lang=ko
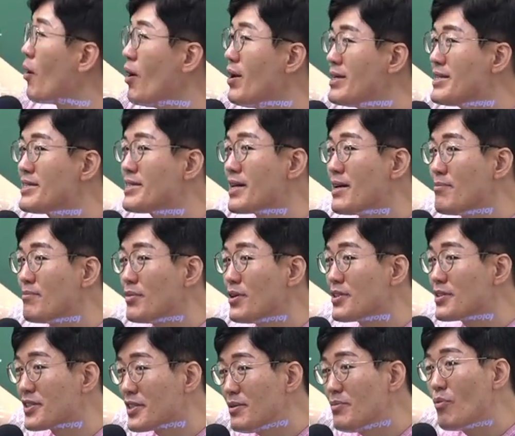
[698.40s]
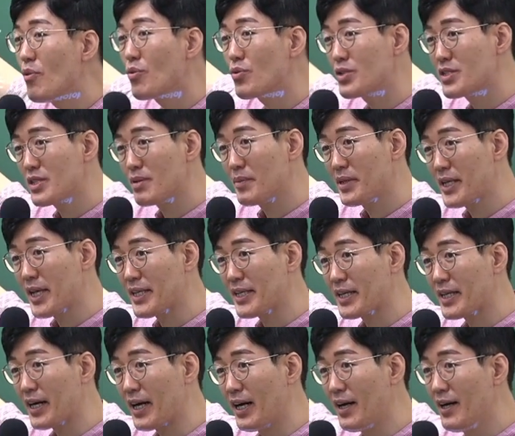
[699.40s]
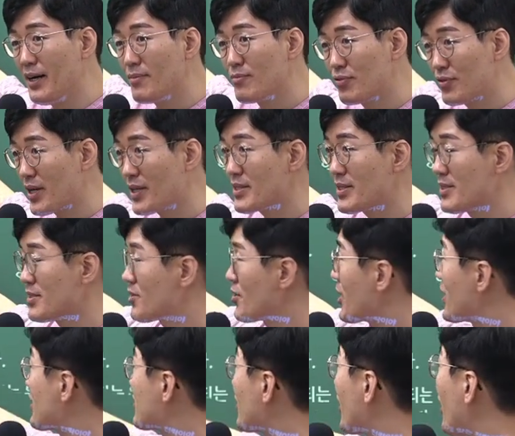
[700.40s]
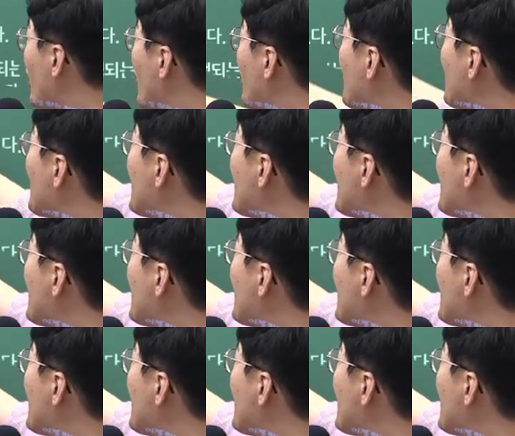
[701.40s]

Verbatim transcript: 벌지 안 벌지는 모르지 미래니까 불확실성이 있어요.